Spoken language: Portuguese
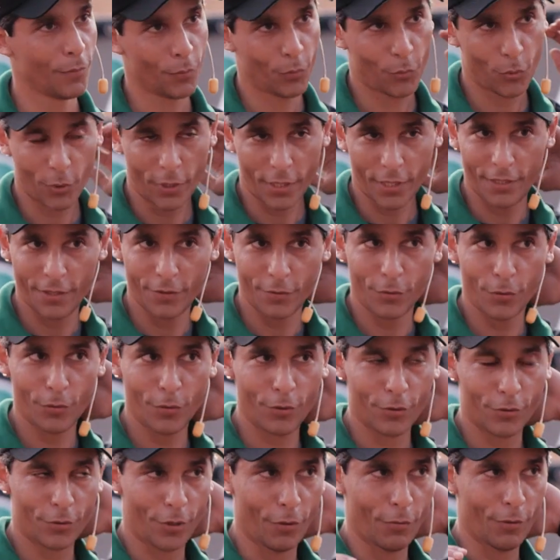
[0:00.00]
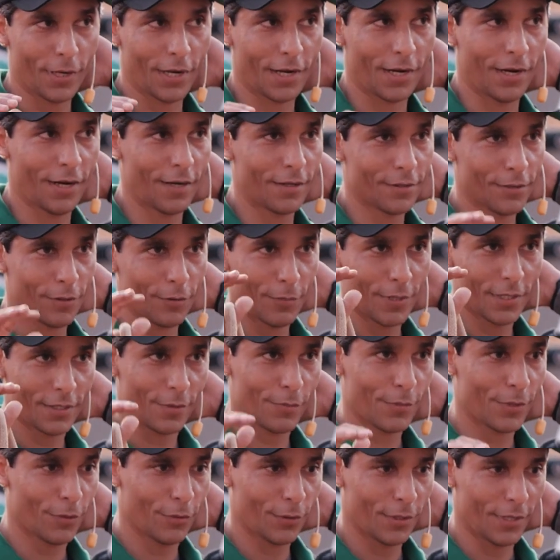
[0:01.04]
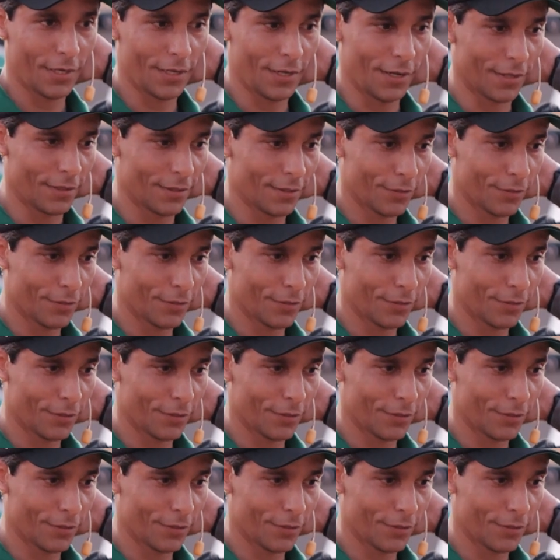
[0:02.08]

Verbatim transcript: Porque a gente não constrói uma casa começando pelo telhado,